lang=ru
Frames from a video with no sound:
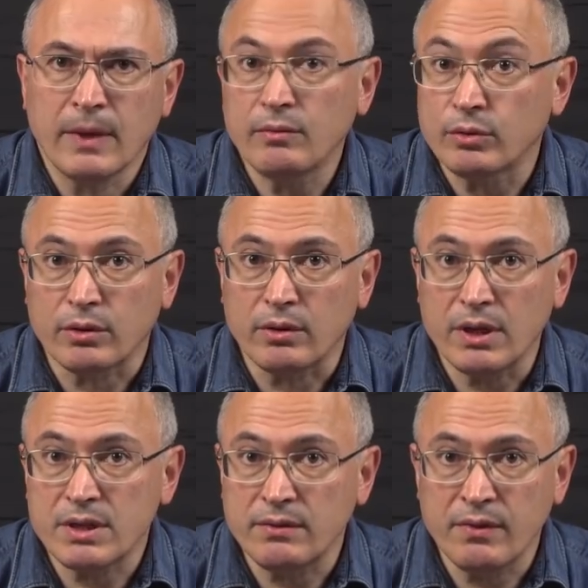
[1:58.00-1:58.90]
И вот
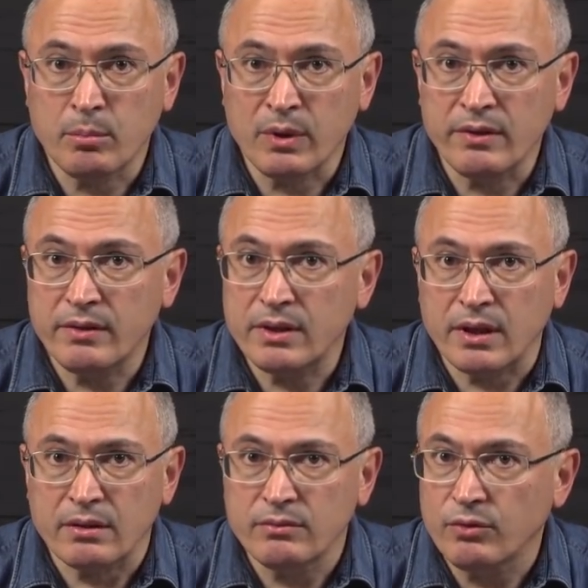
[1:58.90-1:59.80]
эти две
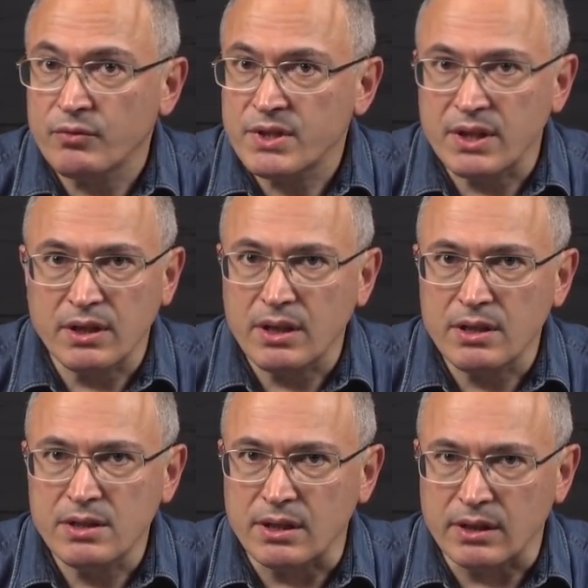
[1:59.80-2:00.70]
половины вовсе не
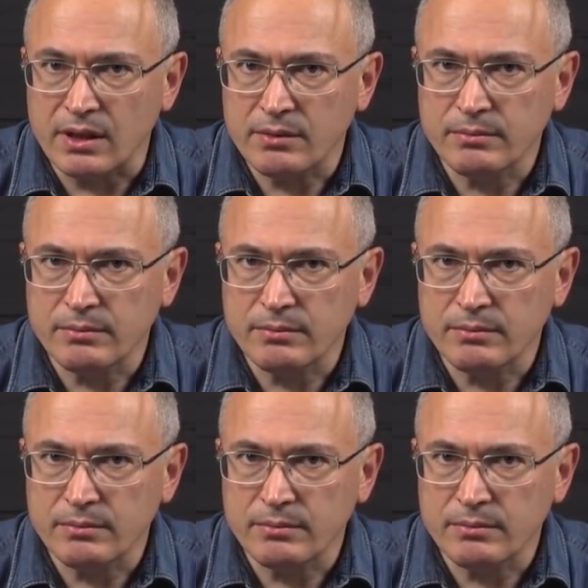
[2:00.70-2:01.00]
едины.